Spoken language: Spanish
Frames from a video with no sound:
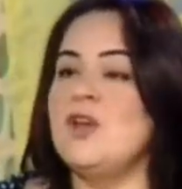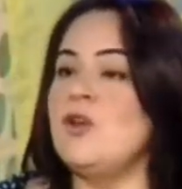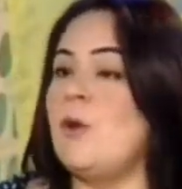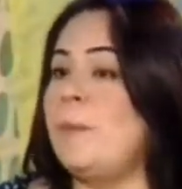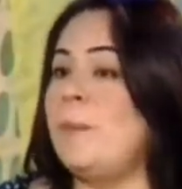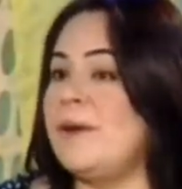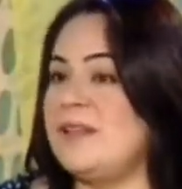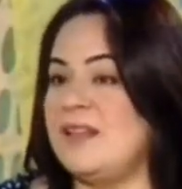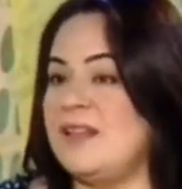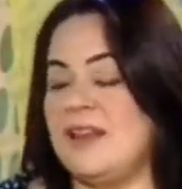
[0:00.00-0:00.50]

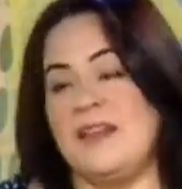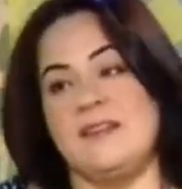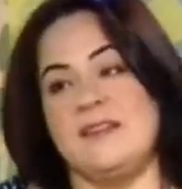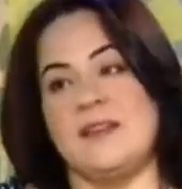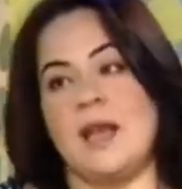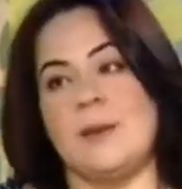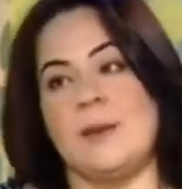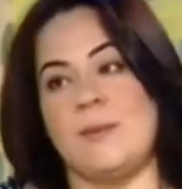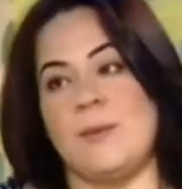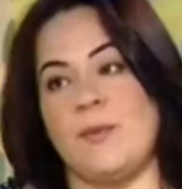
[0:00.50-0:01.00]
no
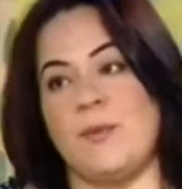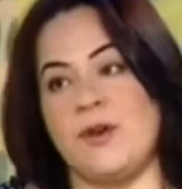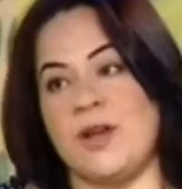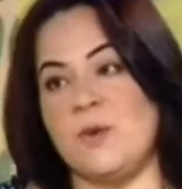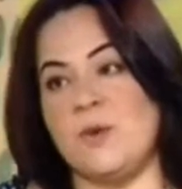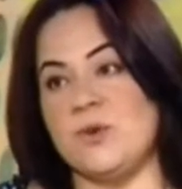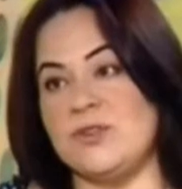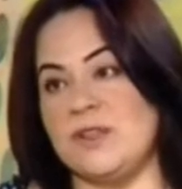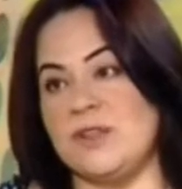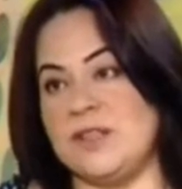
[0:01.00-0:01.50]
pertenece a la
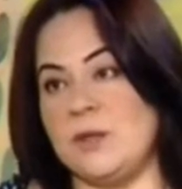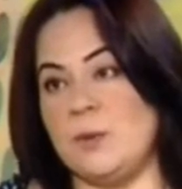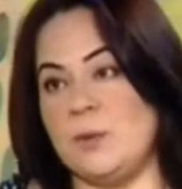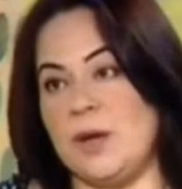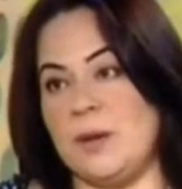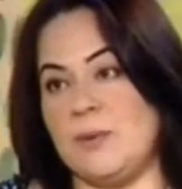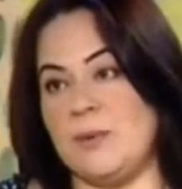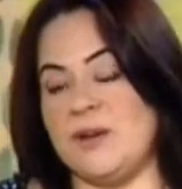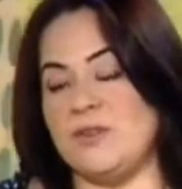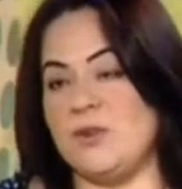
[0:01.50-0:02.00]
memoria
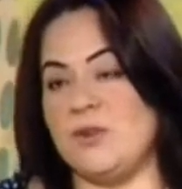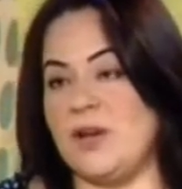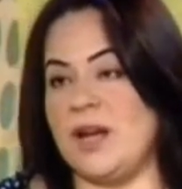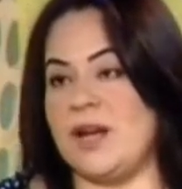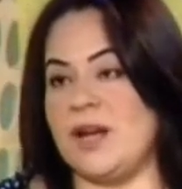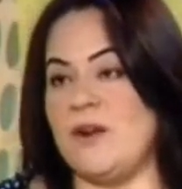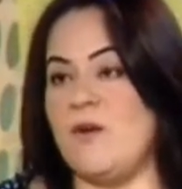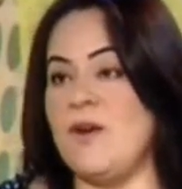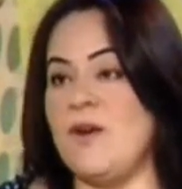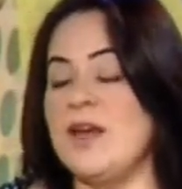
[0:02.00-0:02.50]
gustativa del
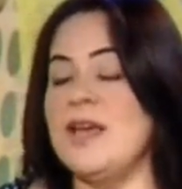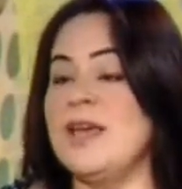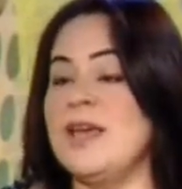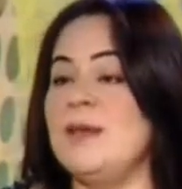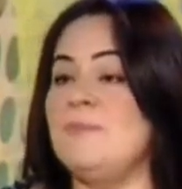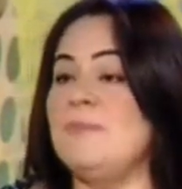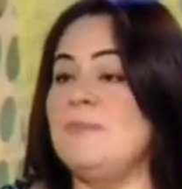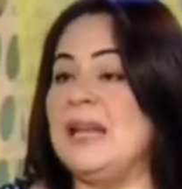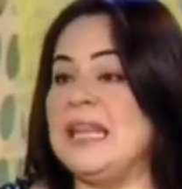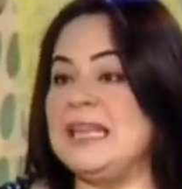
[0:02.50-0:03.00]
venezolano,
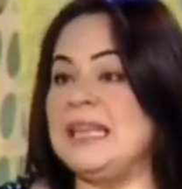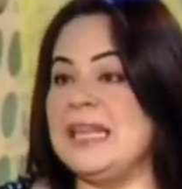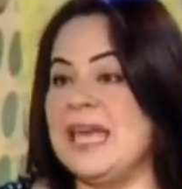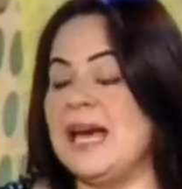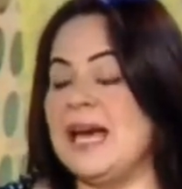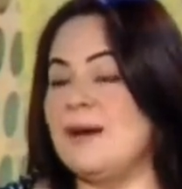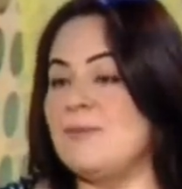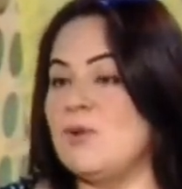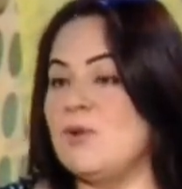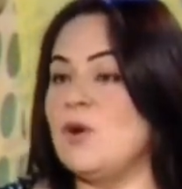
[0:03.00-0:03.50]

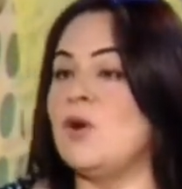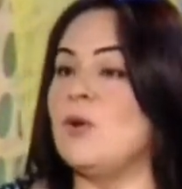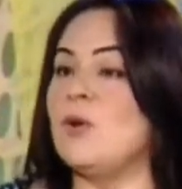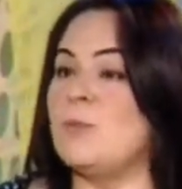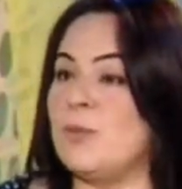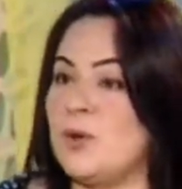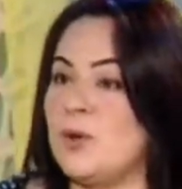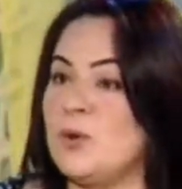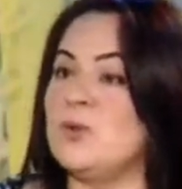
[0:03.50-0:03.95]
blendeamos con